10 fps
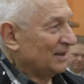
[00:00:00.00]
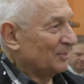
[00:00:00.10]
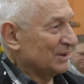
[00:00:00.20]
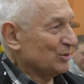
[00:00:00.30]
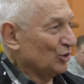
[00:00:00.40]

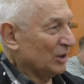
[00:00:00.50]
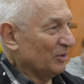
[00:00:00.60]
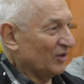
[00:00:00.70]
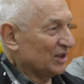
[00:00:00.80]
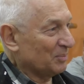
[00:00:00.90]

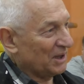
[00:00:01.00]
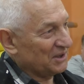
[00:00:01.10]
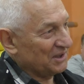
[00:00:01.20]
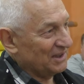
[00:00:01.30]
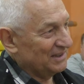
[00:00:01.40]
Послушаем о вашей
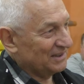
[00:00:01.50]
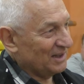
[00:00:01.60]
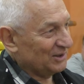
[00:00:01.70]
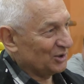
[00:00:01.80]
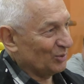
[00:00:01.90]
практике.
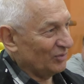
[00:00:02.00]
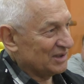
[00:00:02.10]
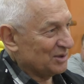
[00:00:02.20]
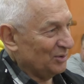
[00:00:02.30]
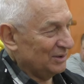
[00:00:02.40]
Как, что у
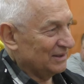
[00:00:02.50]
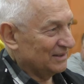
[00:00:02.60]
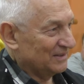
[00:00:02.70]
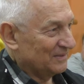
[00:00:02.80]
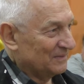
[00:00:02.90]
вас идет?
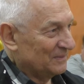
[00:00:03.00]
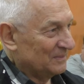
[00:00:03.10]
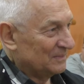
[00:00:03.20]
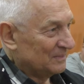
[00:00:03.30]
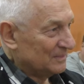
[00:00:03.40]
Да,
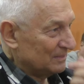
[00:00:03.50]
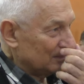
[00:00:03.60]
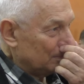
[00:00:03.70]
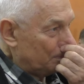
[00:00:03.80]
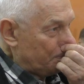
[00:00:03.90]
всем
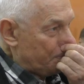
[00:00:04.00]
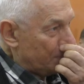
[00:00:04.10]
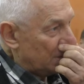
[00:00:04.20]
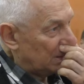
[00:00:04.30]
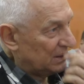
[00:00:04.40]
доброе
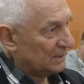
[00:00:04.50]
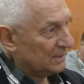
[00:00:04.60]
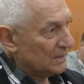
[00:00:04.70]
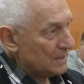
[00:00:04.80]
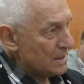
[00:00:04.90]
утро.
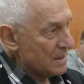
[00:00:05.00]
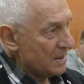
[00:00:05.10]
Ну, я